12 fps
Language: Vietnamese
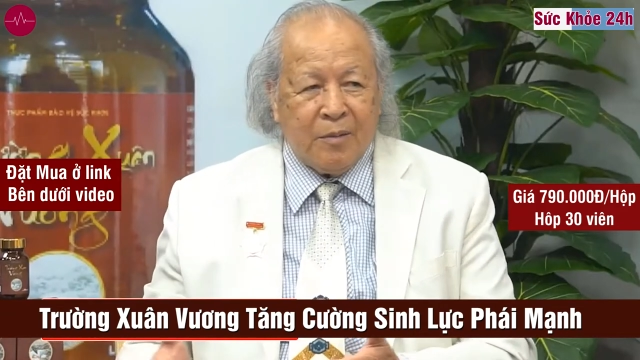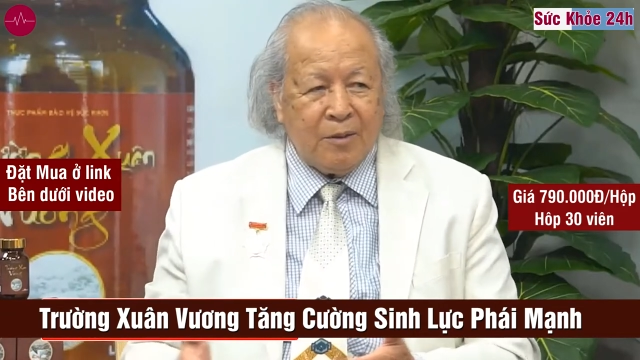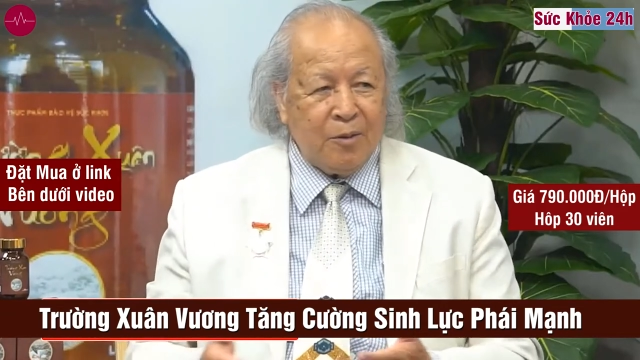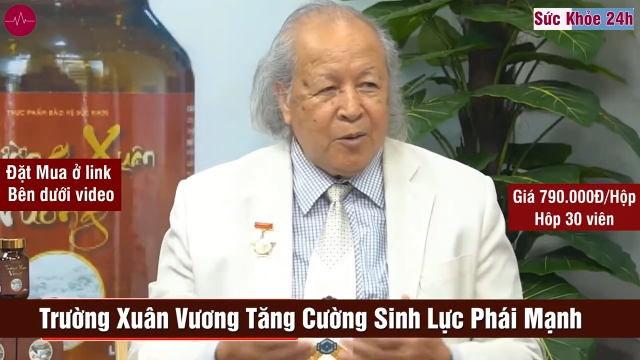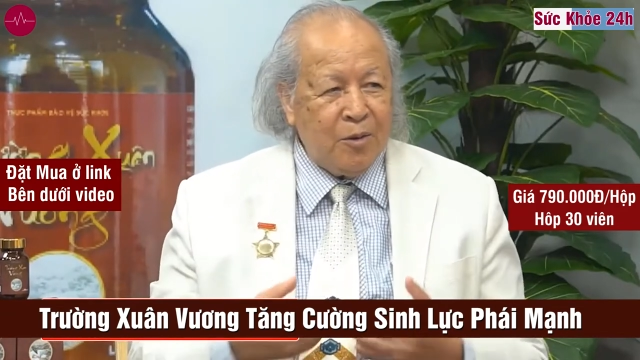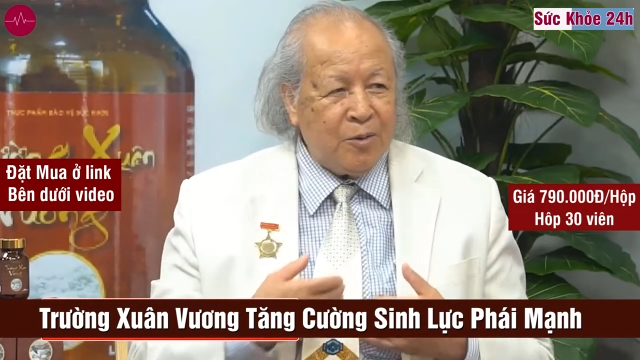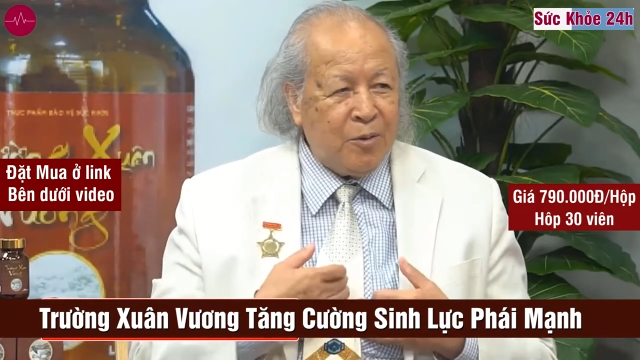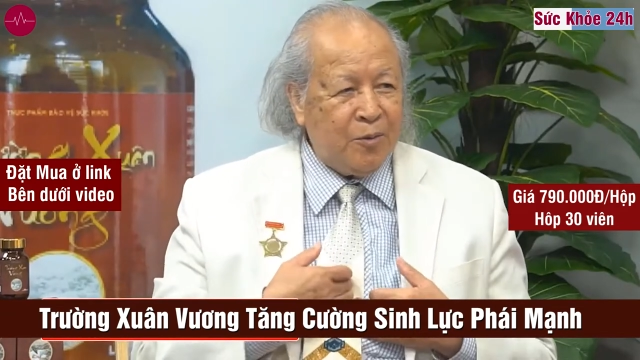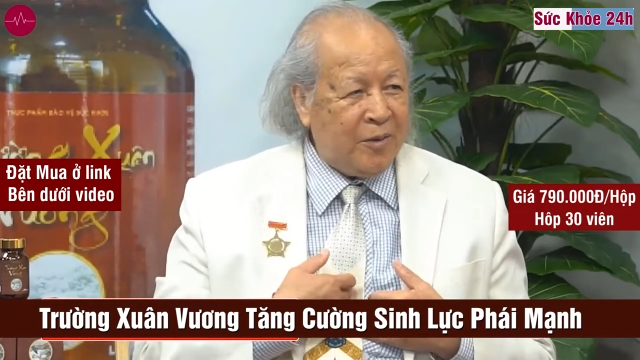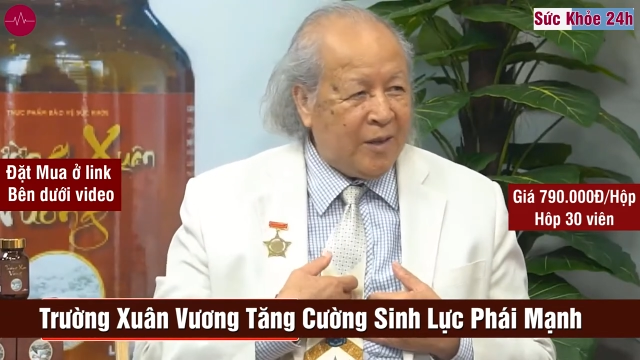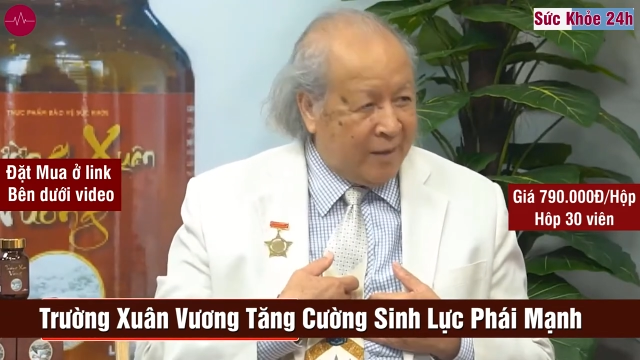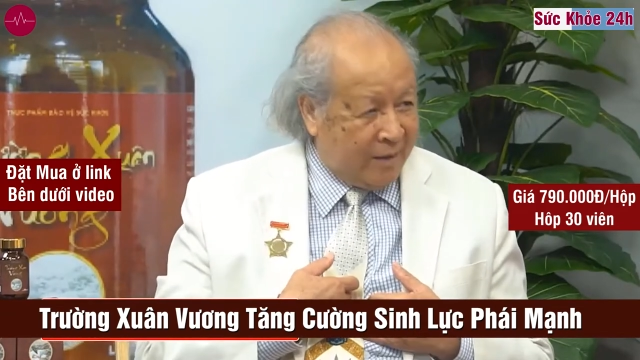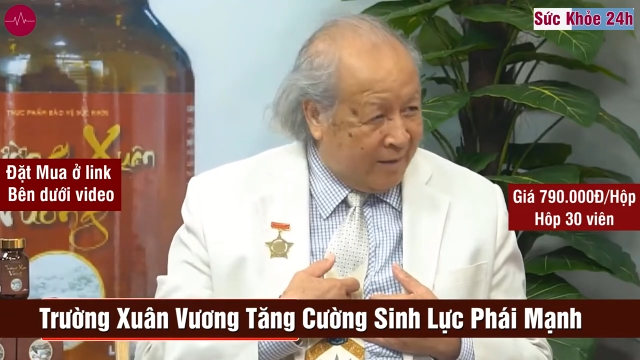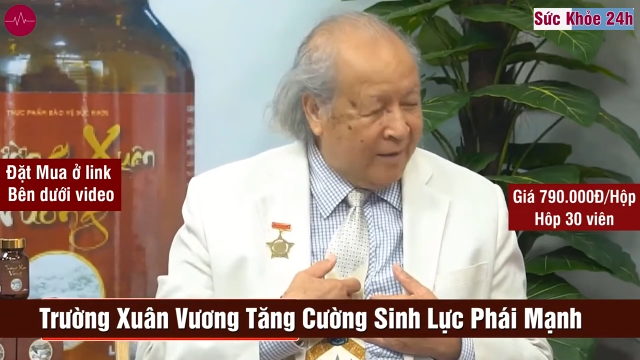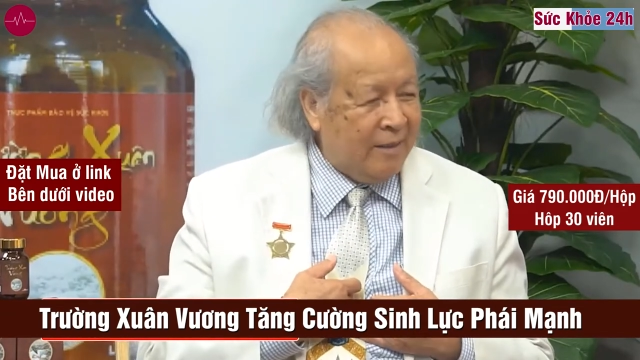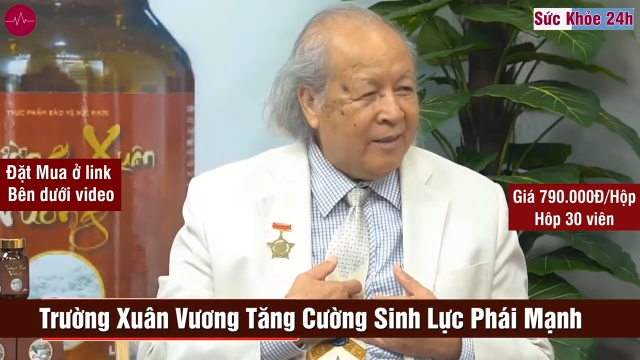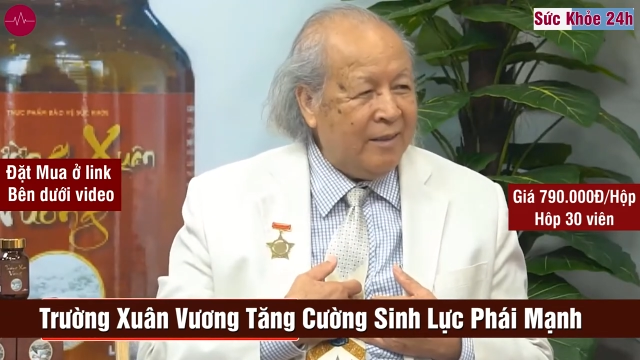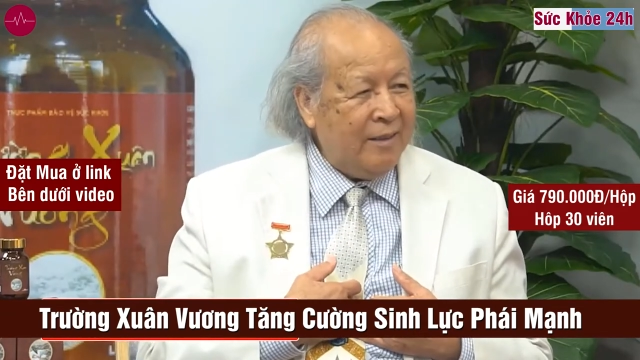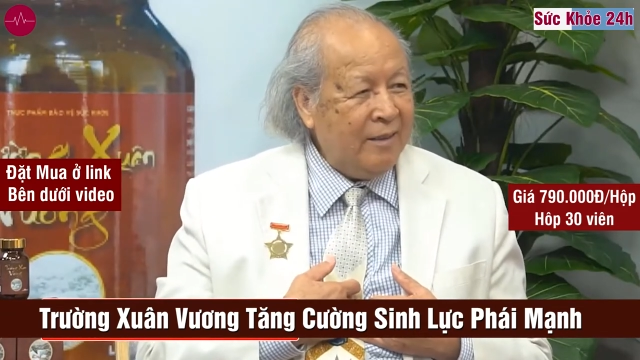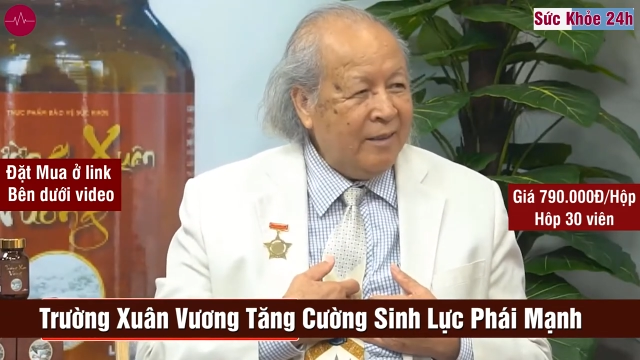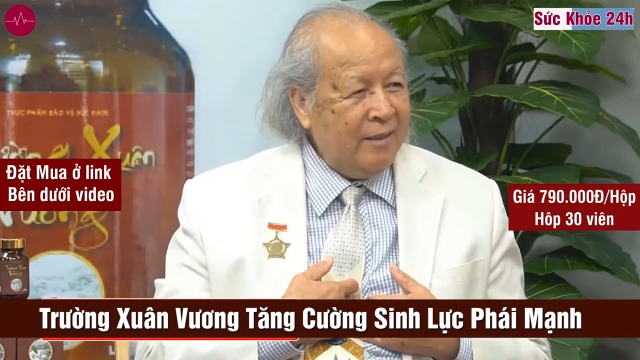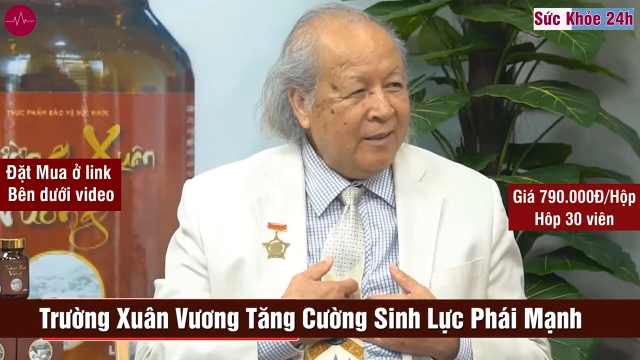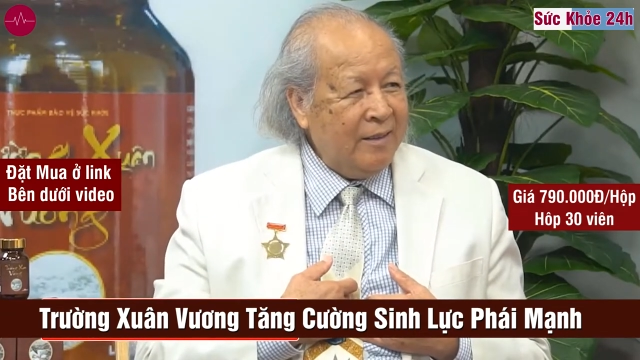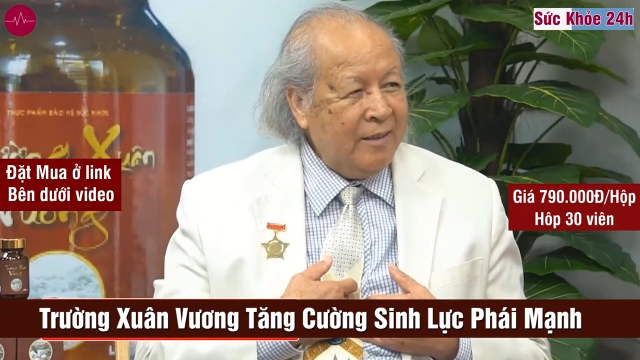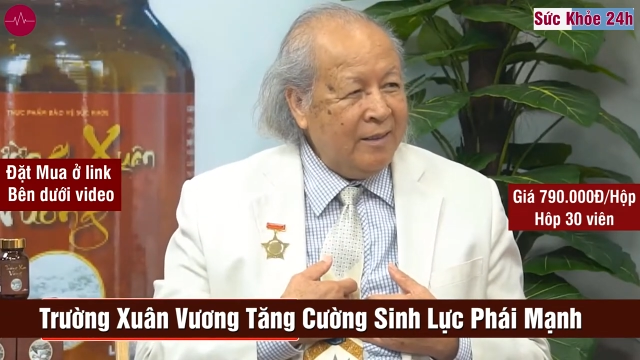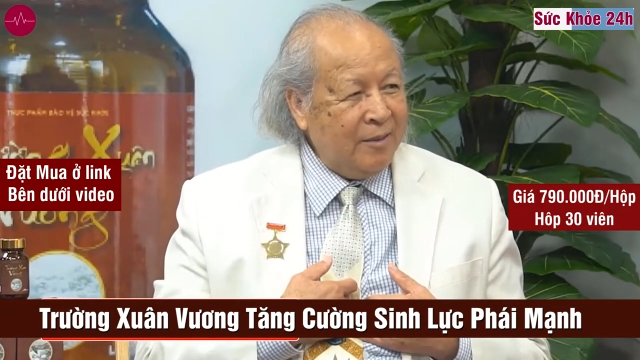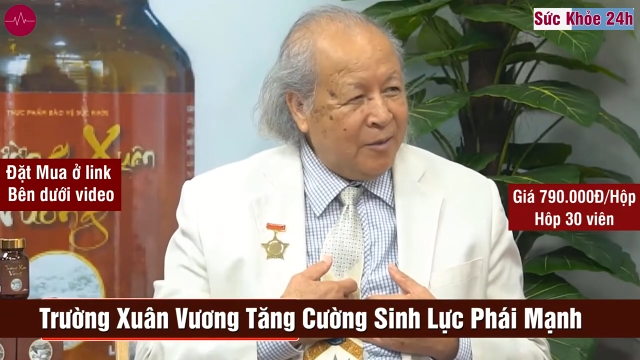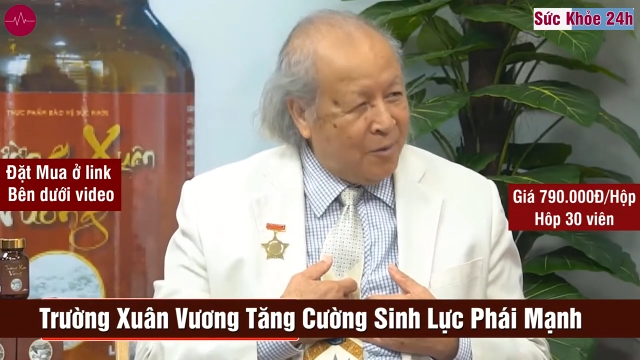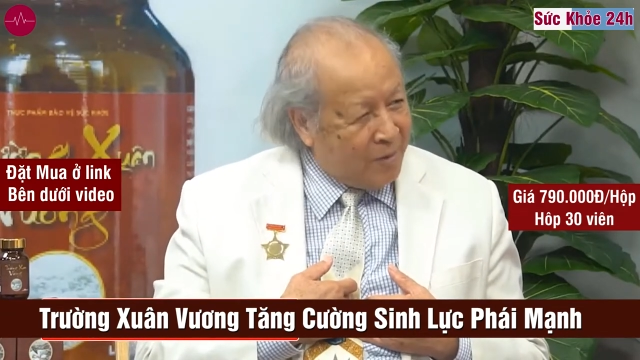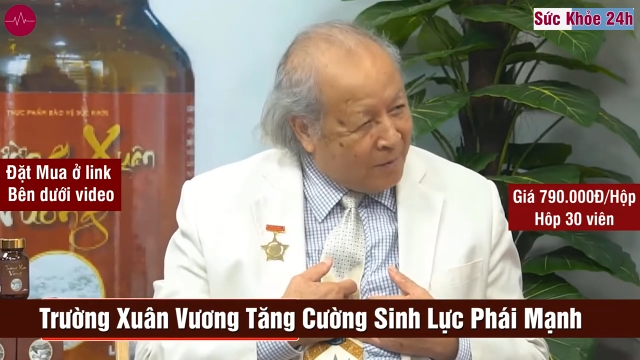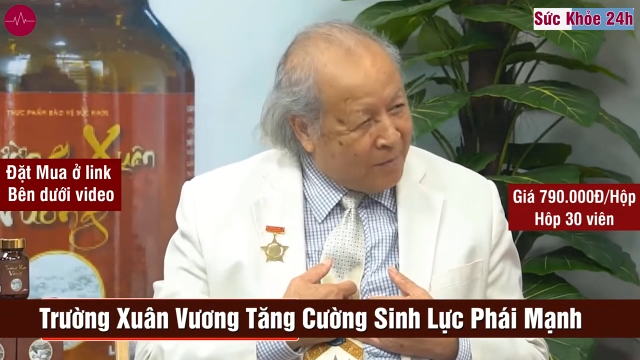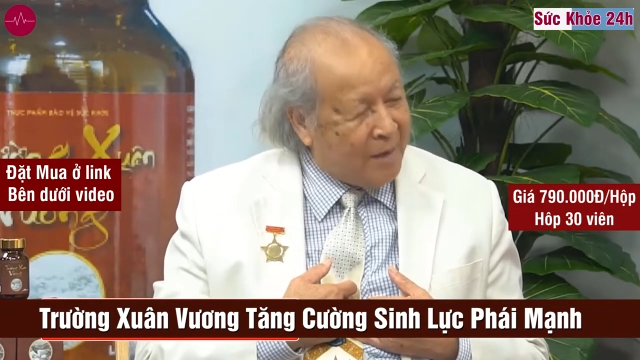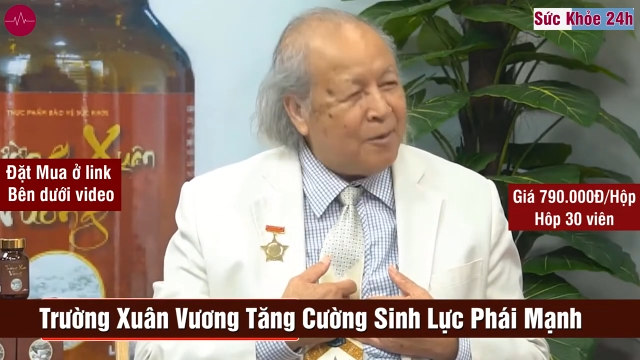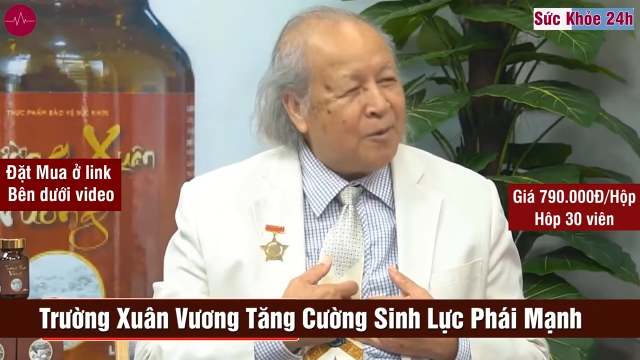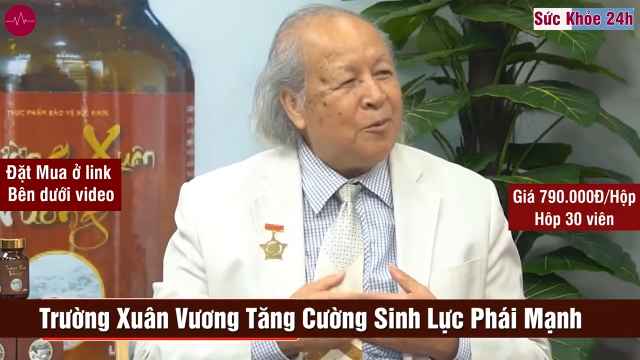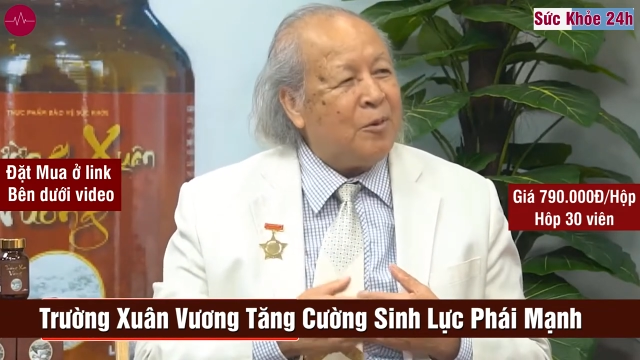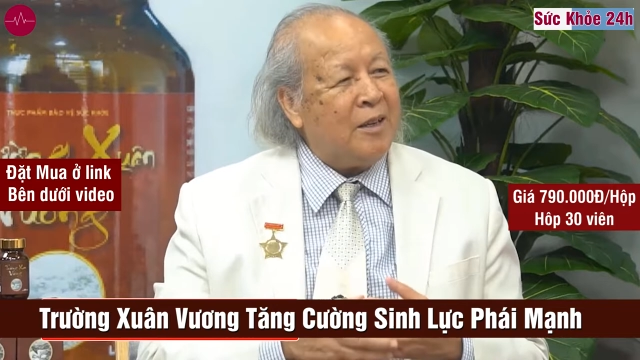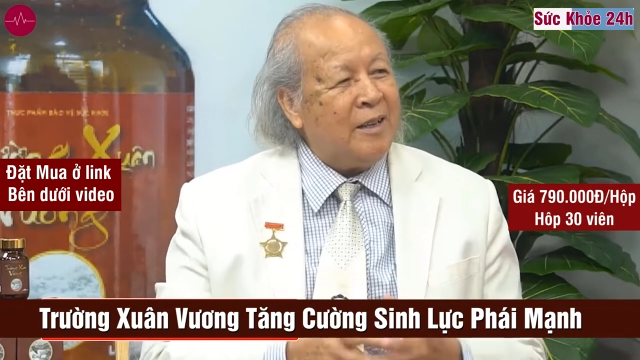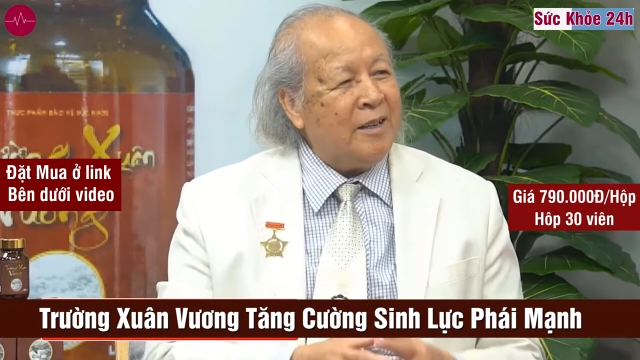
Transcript: Mà tôi nói thật, tôi năm nay có tuổi